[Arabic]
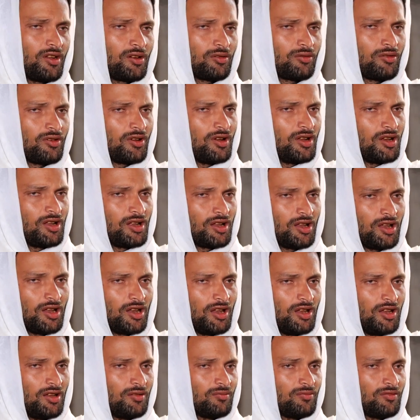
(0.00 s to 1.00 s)
القران
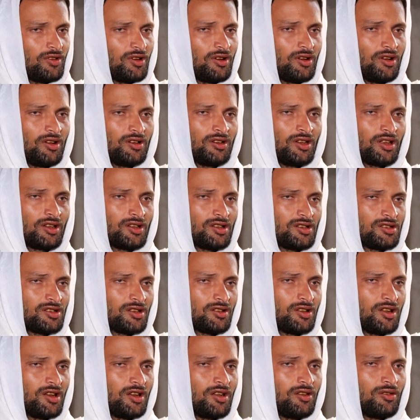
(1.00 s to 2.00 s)
الكريم
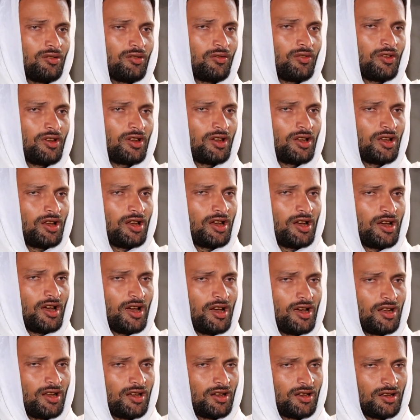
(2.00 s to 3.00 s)
نتيجه لانه في ال
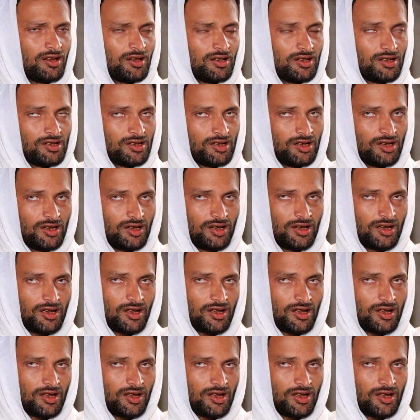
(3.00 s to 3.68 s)
الـ